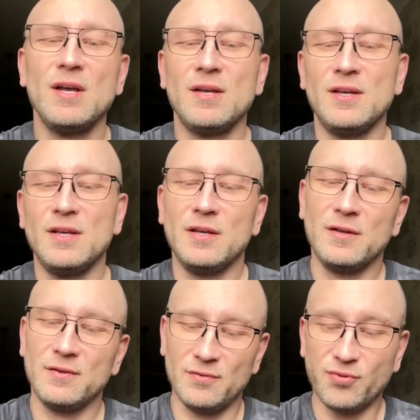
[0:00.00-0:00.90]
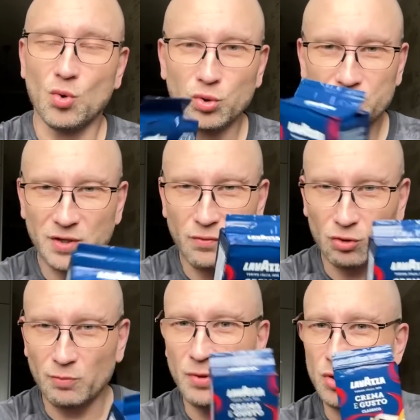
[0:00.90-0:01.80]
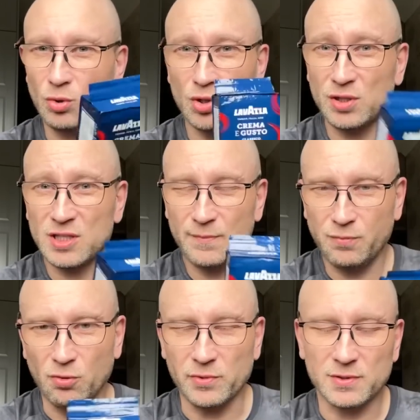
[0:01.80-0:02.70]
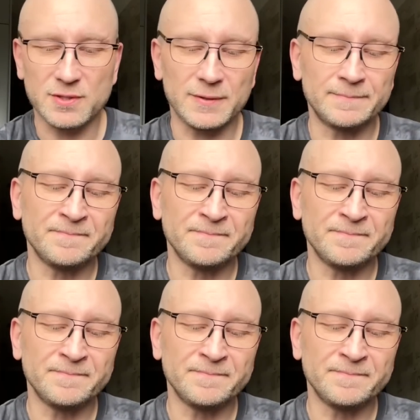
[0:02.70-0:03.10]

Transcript: И вкус его мне уже точно запомнился.